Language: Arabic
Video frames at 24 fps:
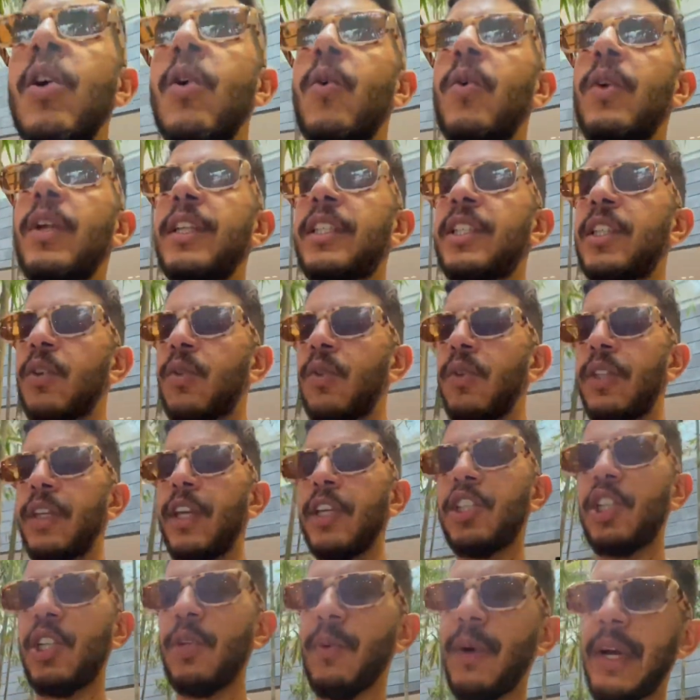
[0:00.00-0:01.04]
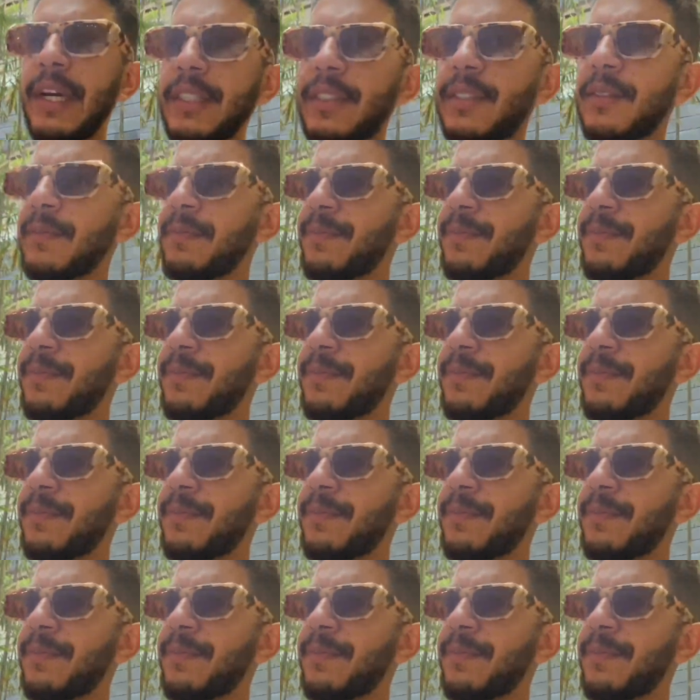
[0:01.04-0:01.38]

ولا تيقول لي شي واحد